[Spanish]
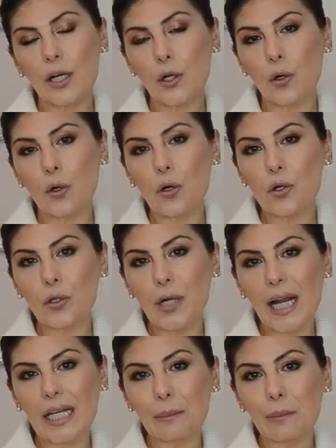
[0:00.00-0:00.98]
rojo
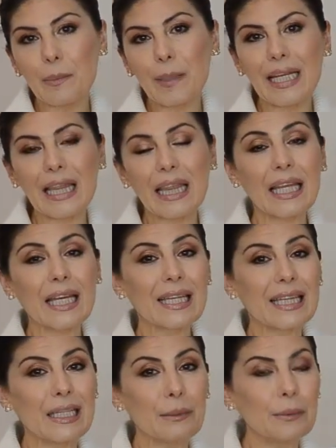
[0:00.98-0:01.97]
coral que me
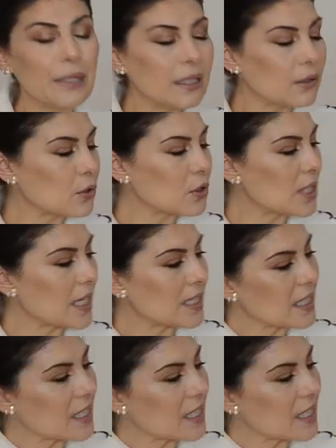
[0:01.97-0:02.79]
parece divino, o sea, es que